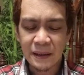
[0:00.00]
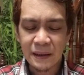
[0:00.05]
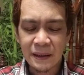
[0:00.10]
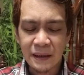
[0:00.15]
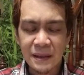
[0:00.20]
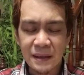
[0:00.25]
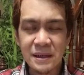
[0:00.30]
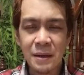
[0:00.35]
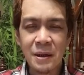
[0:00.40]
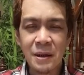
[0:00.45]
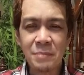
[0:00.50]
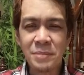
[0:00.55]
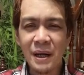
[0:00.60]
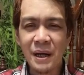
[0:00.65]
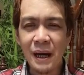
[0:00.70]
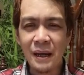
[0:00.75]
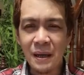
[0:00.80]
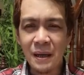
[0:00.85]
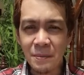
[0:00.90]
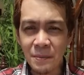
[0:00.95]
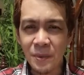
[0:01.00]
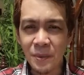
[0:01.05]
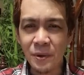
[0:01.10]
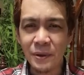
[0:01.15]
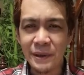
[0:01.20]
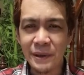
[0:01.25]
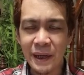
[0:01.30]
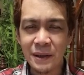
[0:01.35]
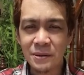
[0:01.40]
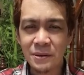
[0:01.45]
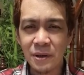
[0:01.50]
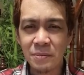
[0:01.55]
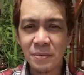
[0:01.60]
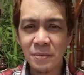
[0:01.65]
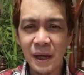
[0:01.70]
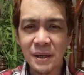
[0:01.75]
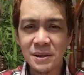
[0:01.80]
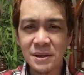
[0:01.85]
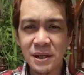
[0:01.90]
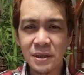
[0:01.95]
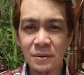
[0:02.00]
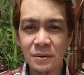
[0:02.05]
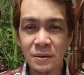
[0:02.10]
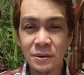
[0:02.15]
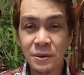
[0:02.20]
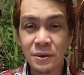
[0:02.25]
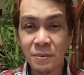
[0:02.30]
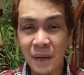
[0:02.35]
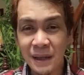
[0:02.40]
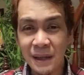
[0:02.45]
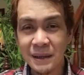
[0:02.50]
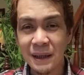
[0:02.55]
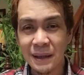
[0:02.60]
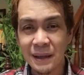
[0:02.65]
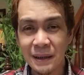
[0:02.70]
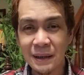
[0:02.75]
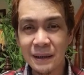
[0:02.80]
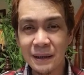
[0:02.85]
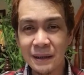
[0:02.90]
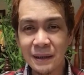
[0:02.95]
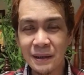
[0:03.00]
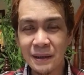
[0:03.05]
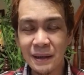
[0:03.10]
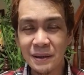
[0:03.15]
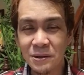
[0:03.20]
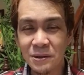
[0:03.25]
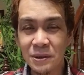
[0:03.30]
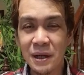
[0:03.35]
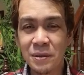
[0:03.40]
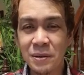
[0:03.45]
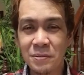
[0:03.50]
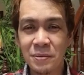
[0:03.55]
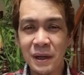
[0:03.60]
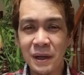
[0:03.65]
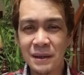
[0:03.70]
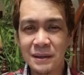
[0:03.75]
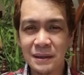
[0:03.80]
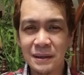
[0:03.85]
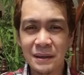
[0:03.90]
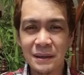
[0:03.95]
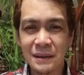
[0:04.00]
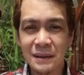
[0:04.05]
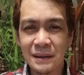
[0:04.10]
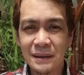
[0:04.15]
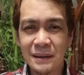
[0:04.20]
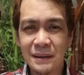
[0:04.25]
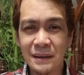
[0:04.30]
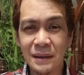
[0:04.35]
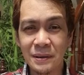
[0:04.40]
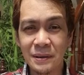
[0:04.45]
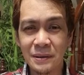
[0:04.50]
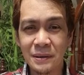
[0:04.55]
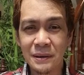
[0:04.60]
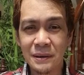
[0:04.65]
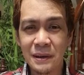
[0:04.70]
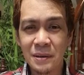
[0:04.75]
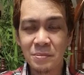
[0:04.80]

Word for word: kasi kapag alam mo na ito ay para sa iyo, automatic ando na yung faith, no?